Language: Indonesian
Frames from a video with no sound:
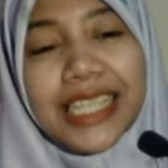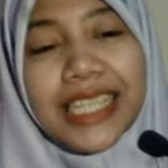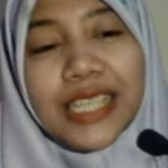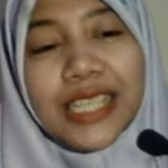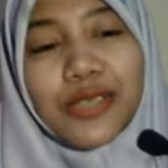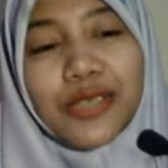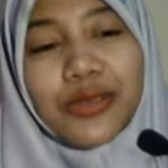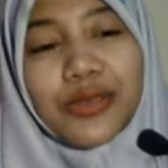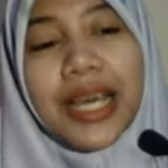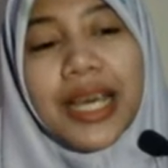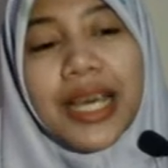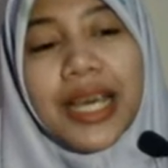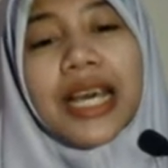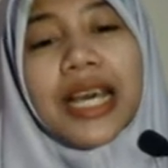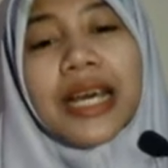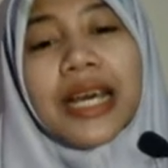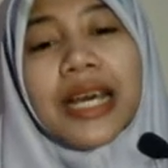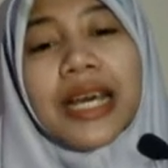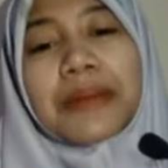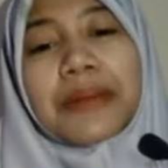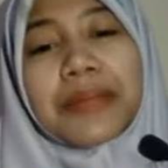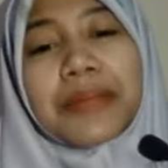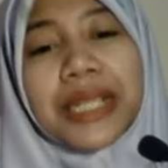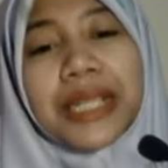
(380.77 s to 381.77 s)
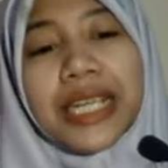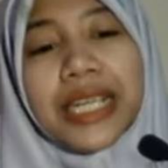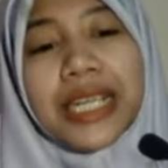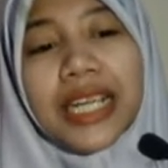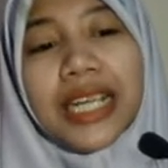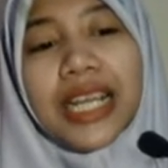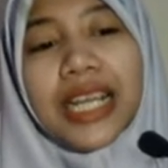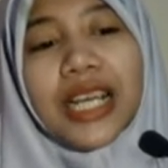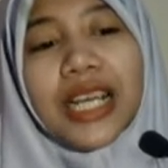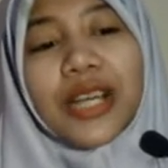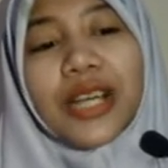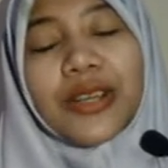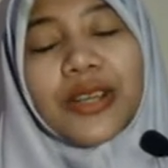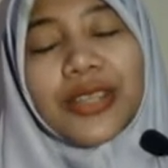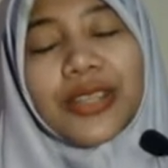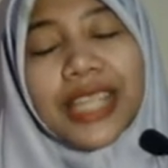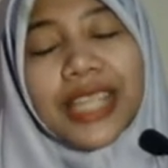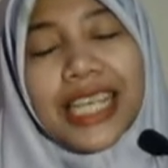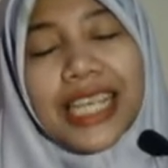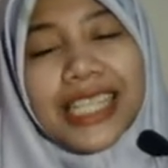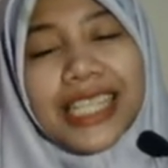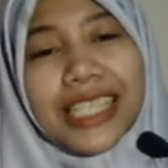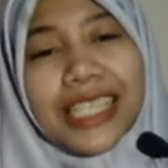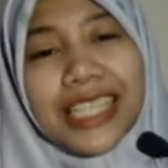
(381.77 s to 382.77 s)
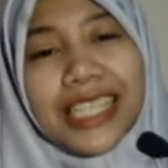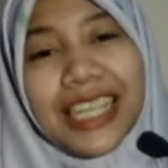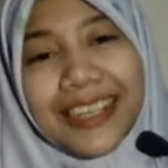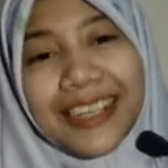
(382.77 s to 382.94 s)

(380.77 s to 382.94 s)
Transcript: Dia juga berrotasi